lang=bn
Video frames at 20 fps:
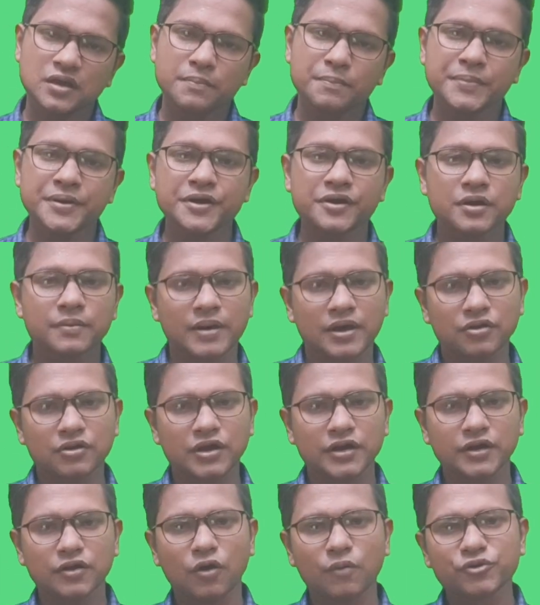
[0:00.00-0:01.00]
ভিডিওটা ভালো
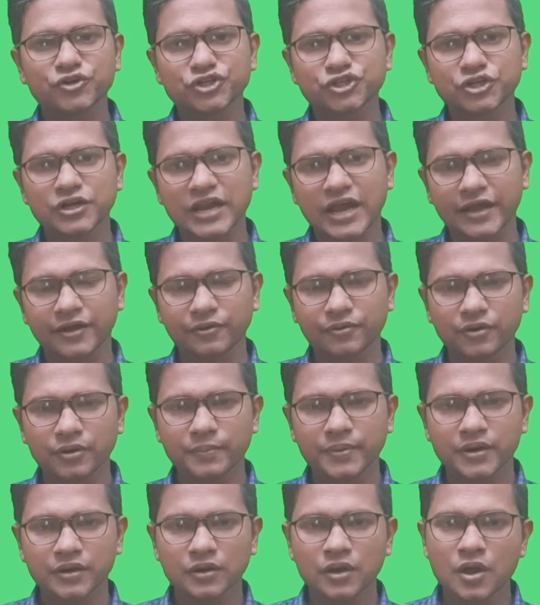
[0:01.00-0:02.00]
লাগলে অবশ্যই লাইক
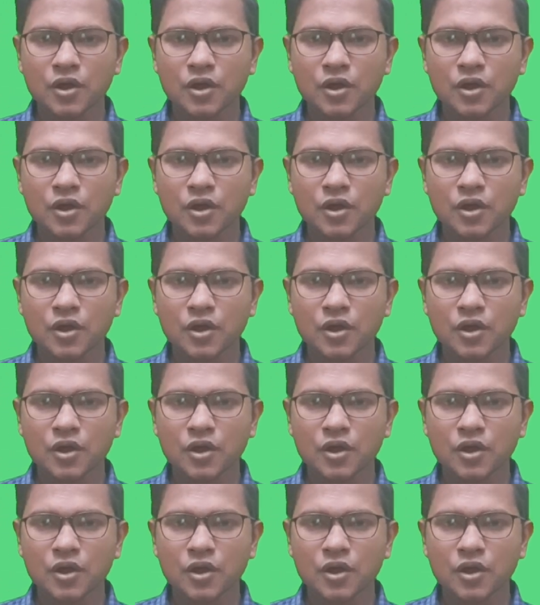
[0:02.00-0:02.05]
করবেন